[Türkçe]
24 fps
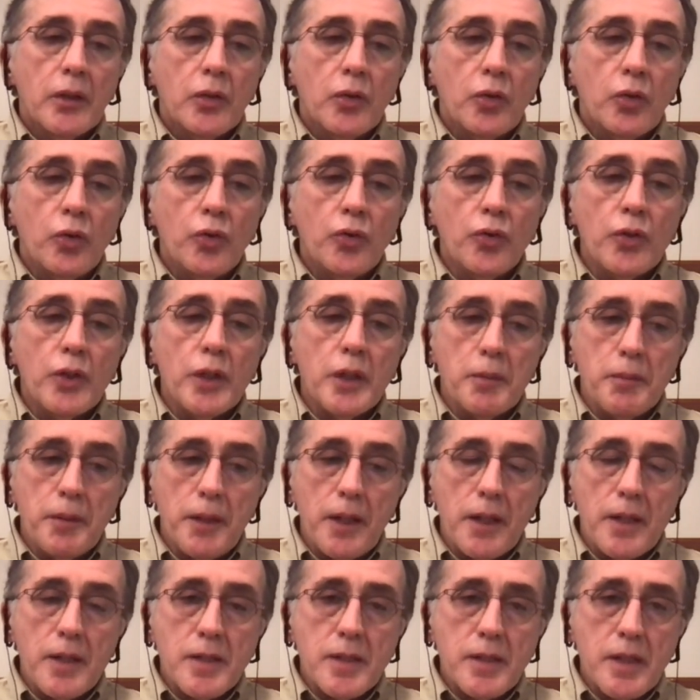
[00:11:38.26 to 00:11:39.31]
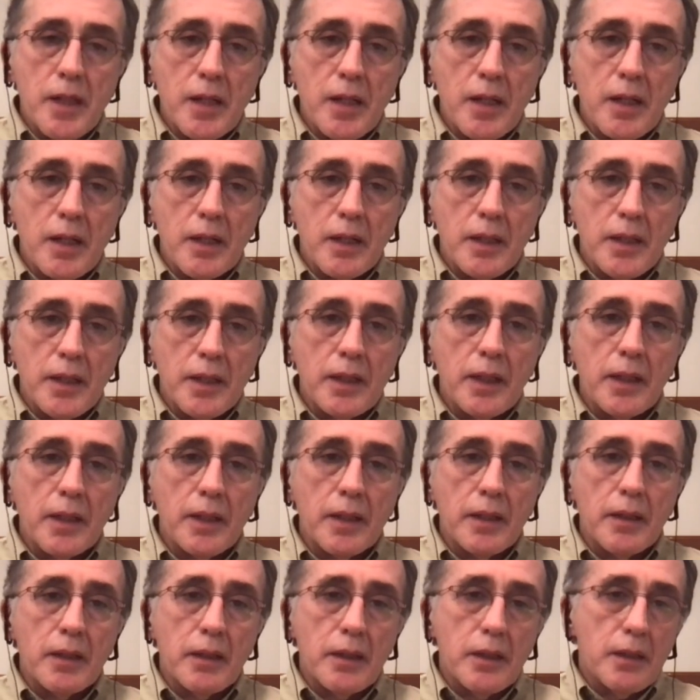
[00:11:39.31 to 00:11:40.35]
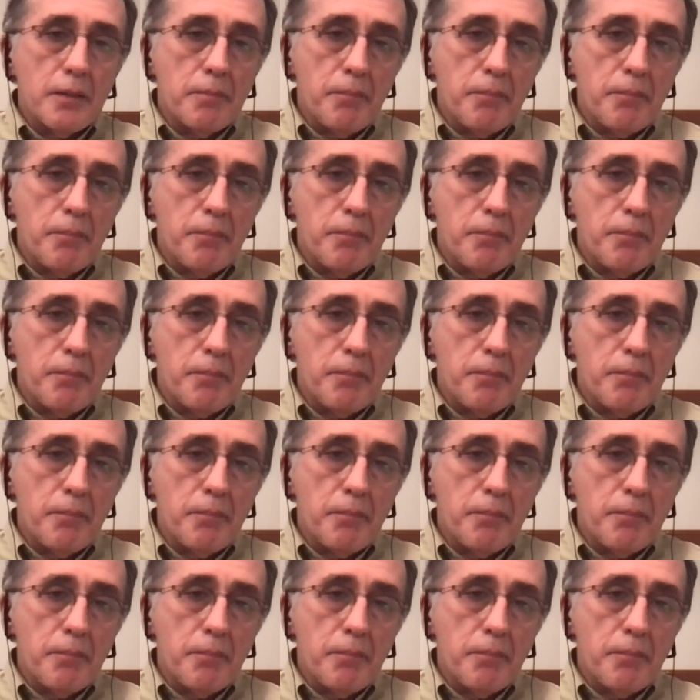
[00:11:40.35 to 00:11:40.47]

Onunki biraz daha yine